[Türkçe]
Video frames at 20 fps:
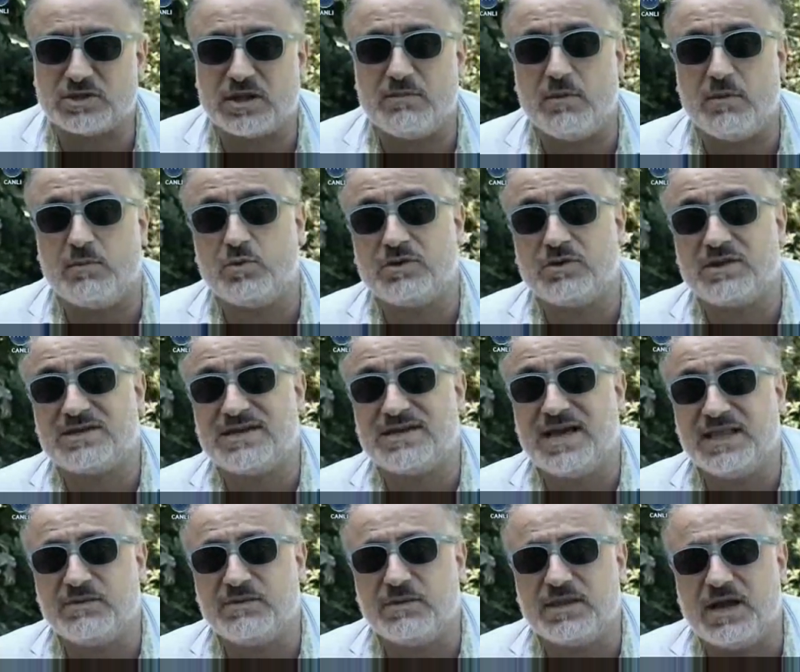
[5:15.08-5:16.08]
Gocun'un ama burada
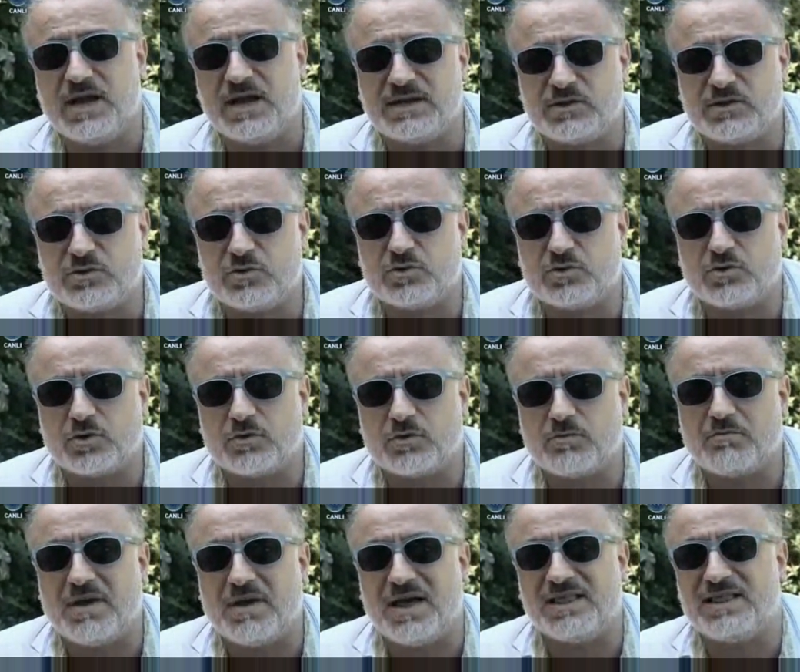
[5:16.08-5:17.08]
kendime de aynı
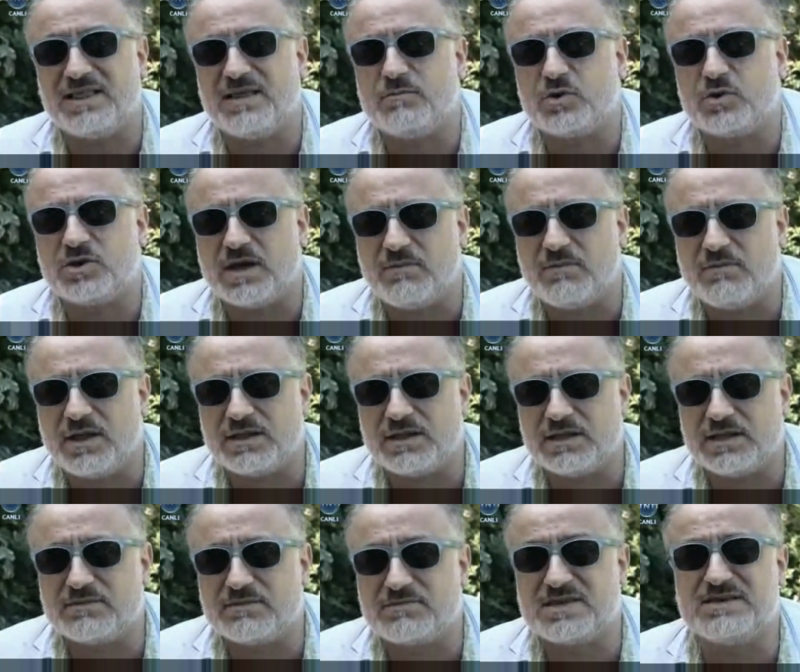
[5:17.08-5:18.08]
tutuyorum. Ben de
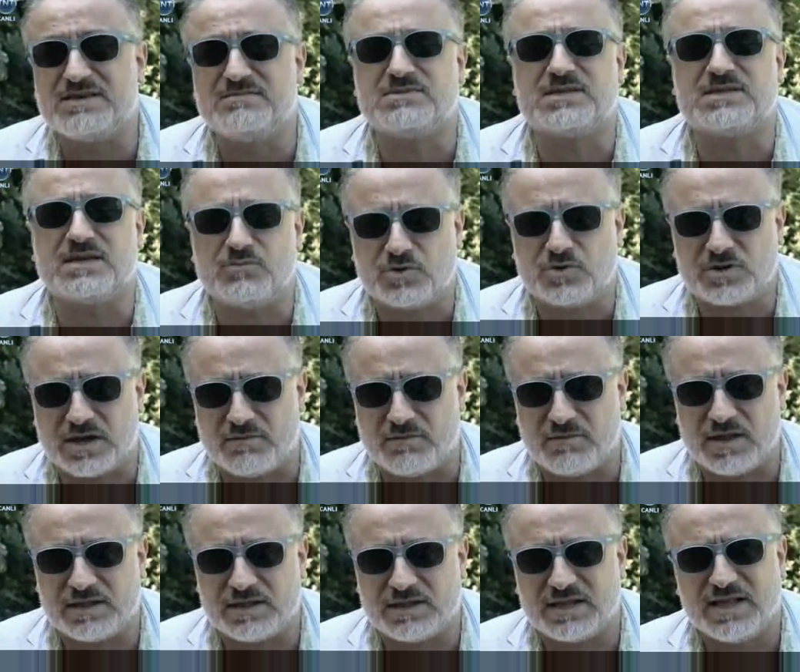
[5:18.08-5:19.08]
mükemmel değilim. Kimse
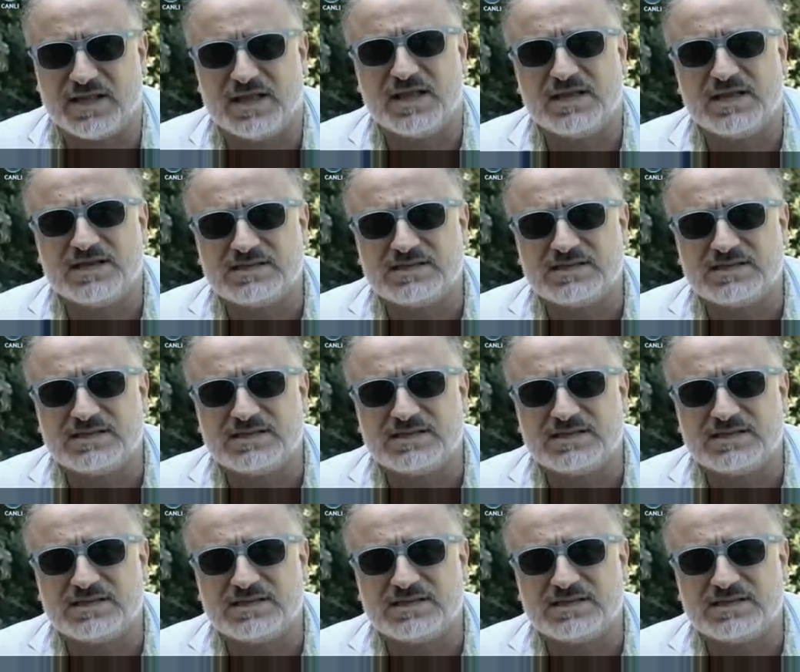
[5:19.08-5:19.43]
mükemmel değil.